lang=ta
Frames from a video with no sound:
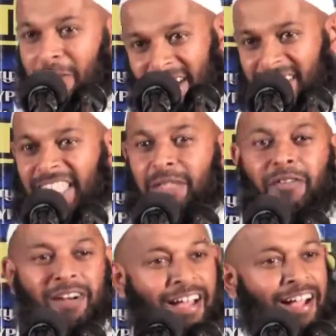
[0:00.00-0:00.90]
மாறு
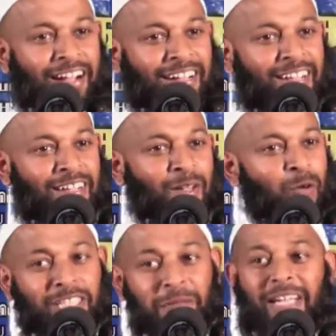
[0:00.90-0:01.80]
செய்பவனா
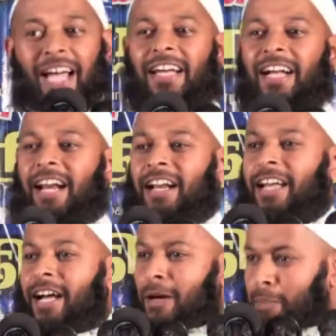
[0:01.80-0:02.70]
கொஞ்சம் கேளுங்கள்
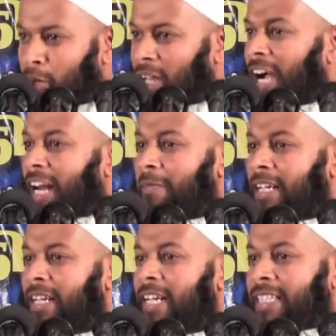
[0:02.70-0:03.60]
ரப்புல்
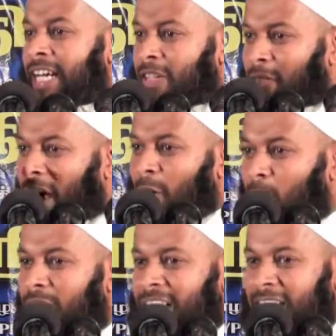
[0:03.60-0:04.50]
ஆலமீன் தனது
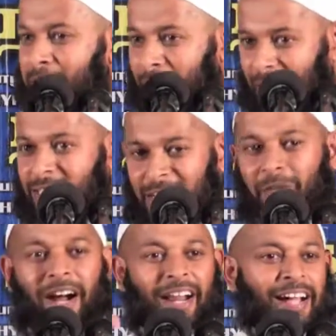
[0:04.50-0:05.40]
வாக்குறுதிக்கு மாறு
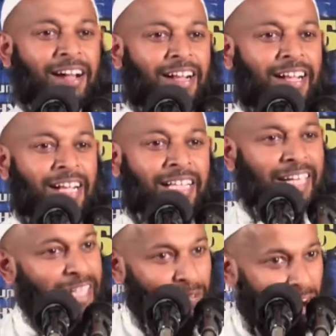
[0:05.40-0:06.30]
செய்வானா
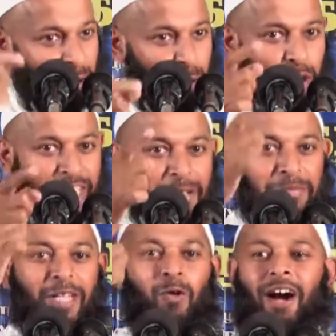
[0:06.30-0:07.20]
தனது வாக்குறுதியை
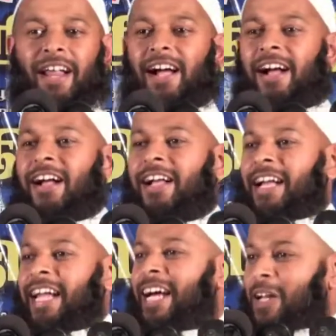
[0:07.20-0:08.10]
மீறுவானா
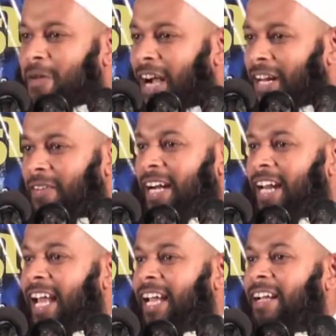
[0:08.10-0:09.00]
என்
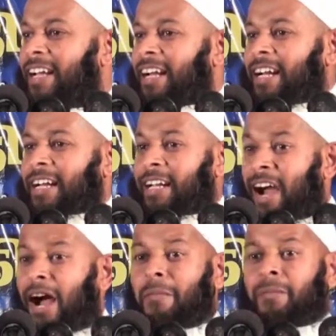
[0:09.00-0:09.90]
அருமையானவர்களே
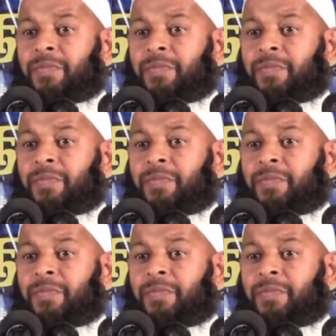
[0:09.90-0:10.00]
நாம்